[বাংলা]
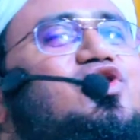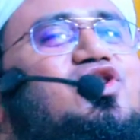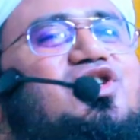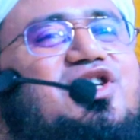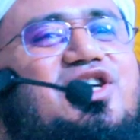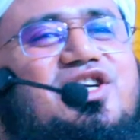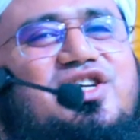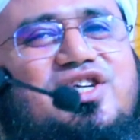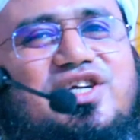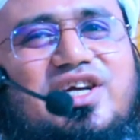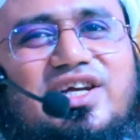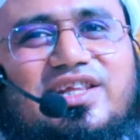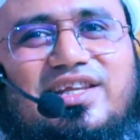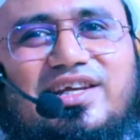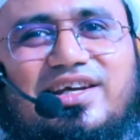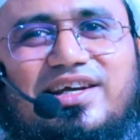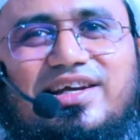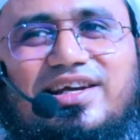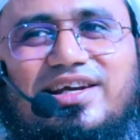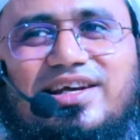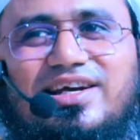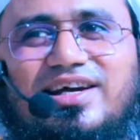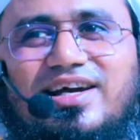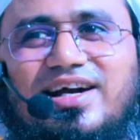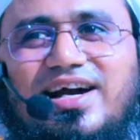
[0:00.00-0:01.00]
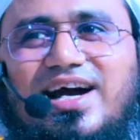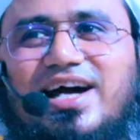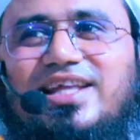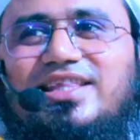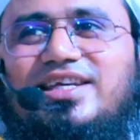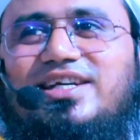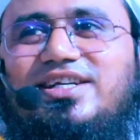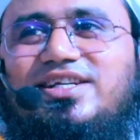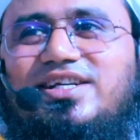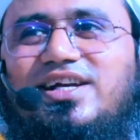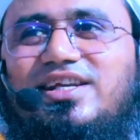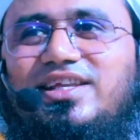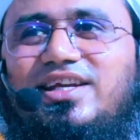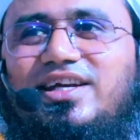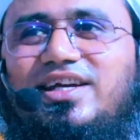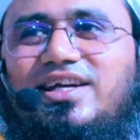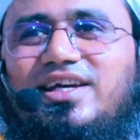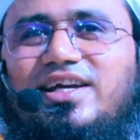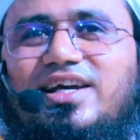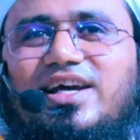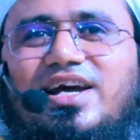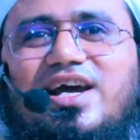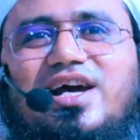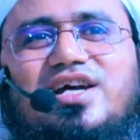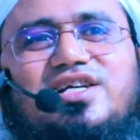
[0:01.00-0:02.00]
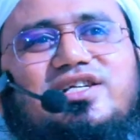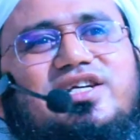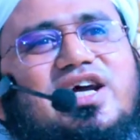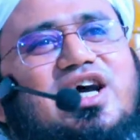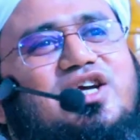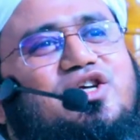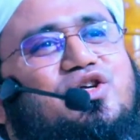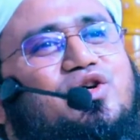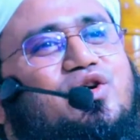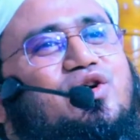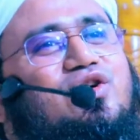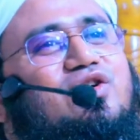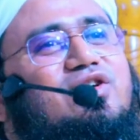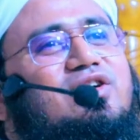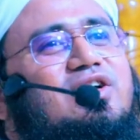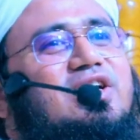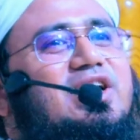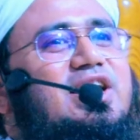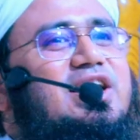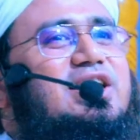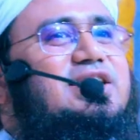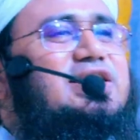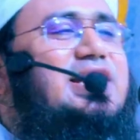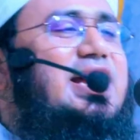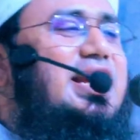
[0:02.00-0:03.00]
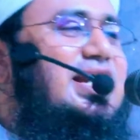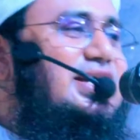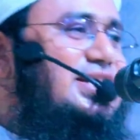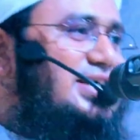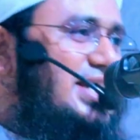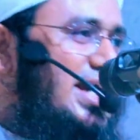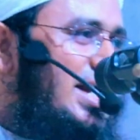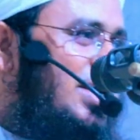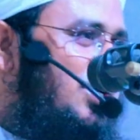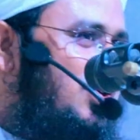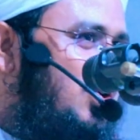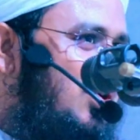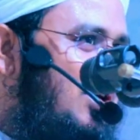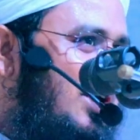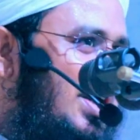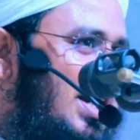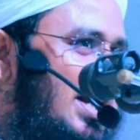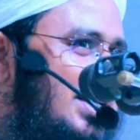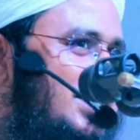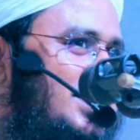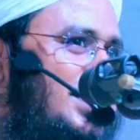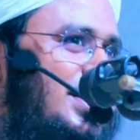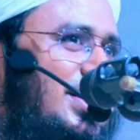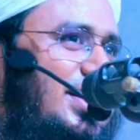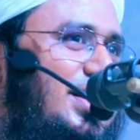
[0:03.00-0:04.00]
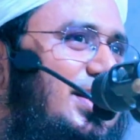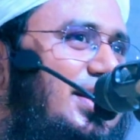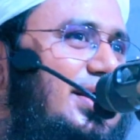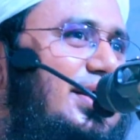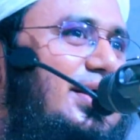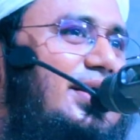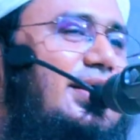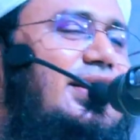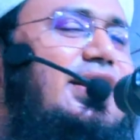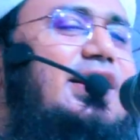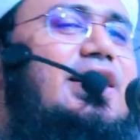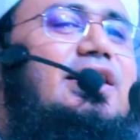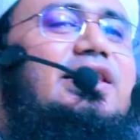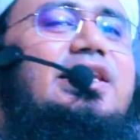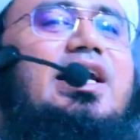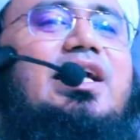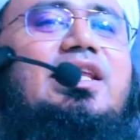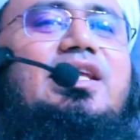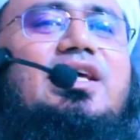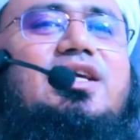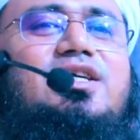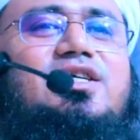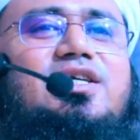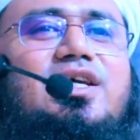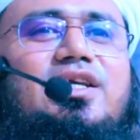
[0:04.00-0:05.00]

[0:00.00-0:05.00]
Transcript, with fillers: গোষ্ঠীর সাথে কাদের সাথে শাসক যারা শাসক আছে তাদের